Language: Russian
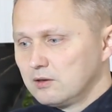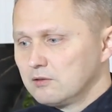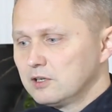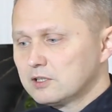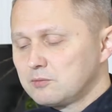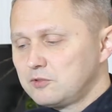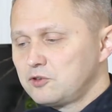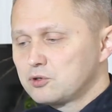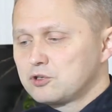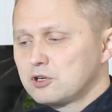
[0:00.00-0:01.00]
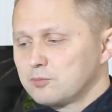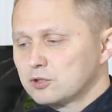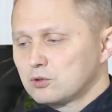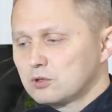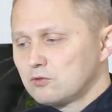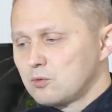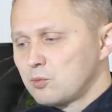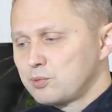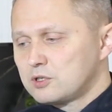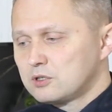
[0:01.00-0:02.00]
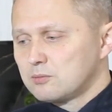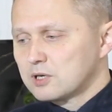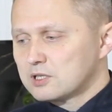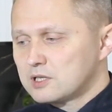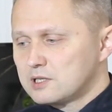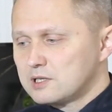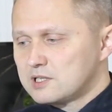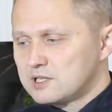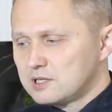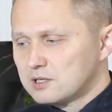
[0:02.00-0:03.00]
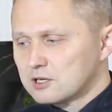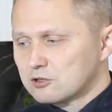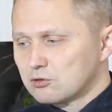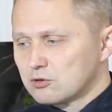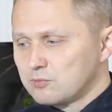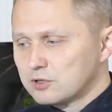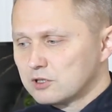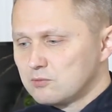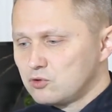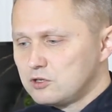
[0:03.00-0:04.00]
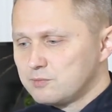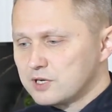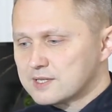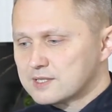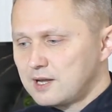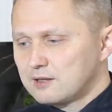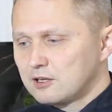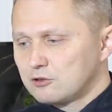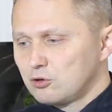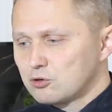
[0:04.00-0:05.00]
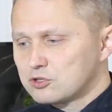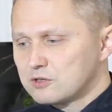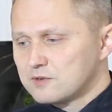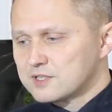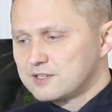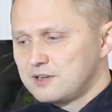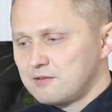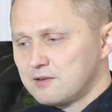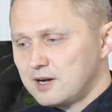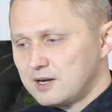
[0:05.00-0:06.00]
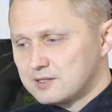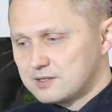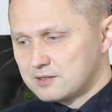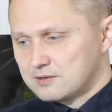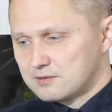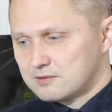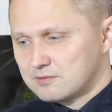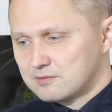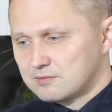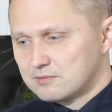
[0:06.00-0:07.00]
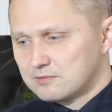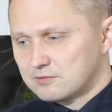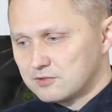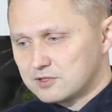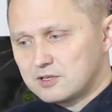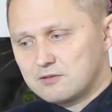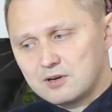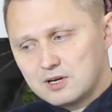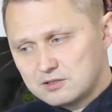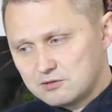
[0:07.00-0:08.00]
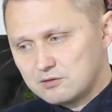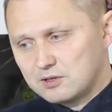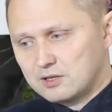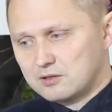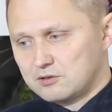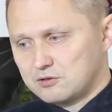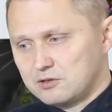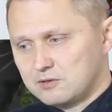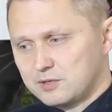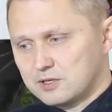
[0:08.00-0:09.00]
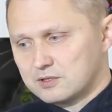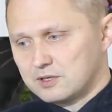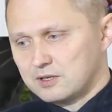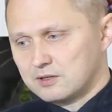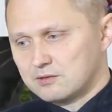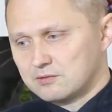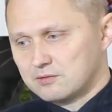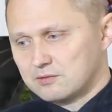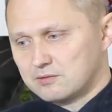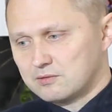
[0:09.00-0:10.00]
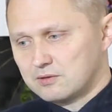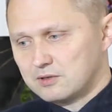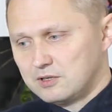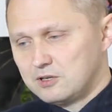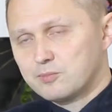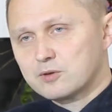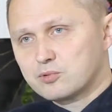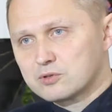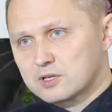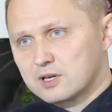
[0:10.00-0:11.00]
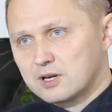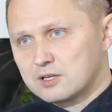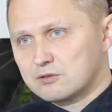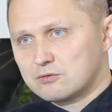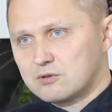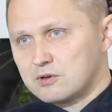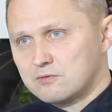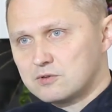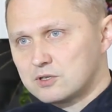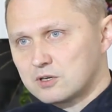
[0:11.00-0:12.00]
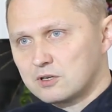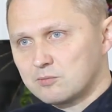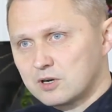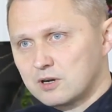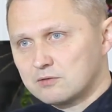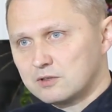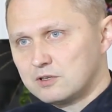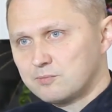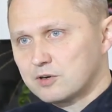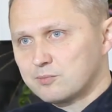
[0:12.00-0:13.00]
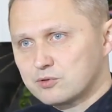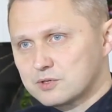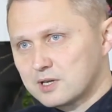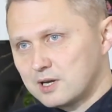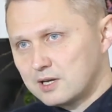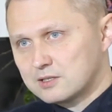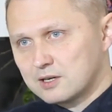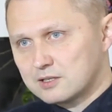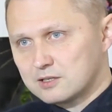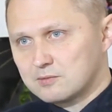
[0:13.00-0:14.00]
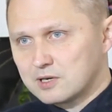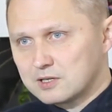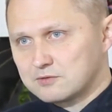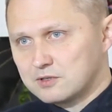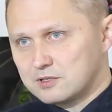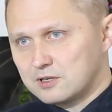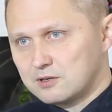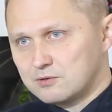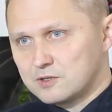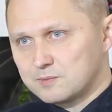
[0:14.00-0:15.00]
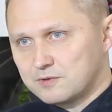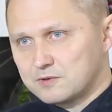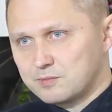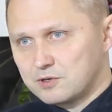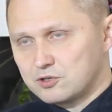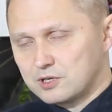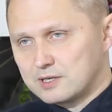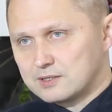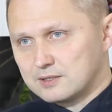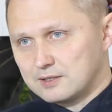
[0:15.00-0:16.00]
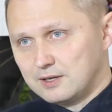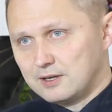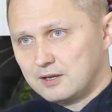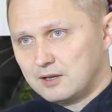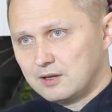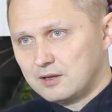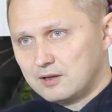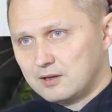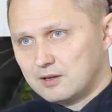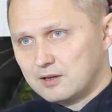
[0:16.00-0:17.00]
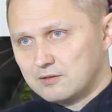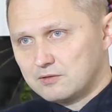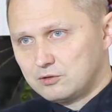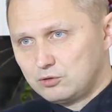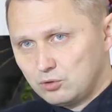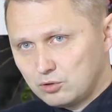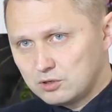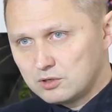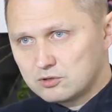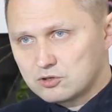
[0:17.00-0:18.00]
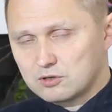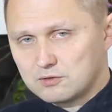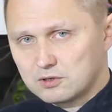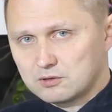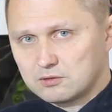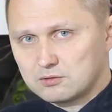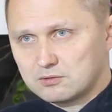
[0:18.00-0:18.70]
В этом движущая по трудовому пути добродетели сила, которую потому непрестанно должно возгревать. Возгревать ее надо еще непрестанно. Вот не пропускать утренние вечерние правила, не пропускать хотя бы раз в неделю исповедь причастия, да? Ведь тухнет человек,